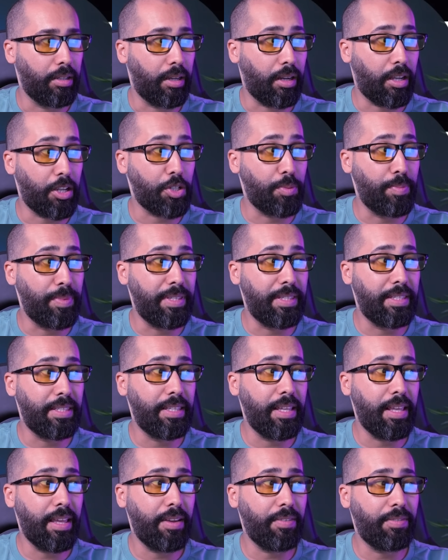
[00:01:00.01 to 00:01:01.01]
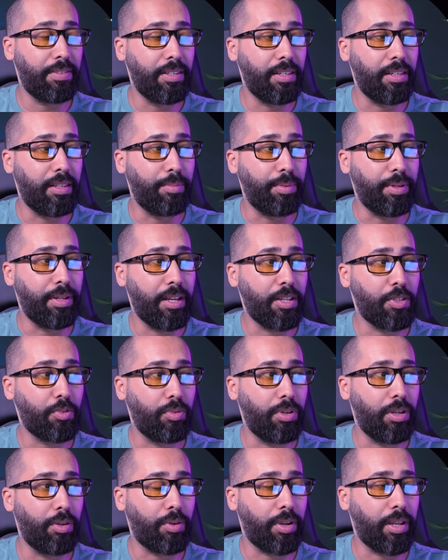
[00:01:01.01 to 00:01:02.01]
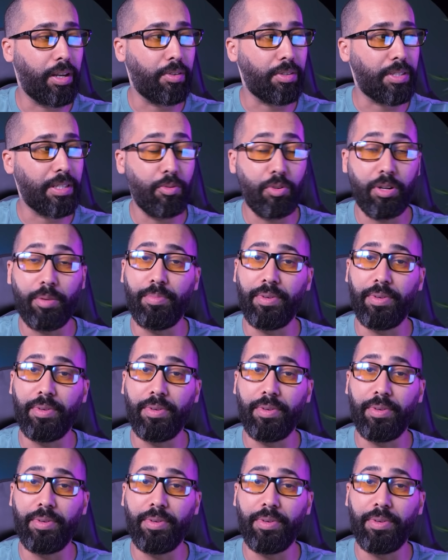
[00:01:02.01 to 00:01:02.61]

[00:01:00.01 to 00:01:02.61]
لقاش بزاف ديال البنات ولاو كيلونسيو لي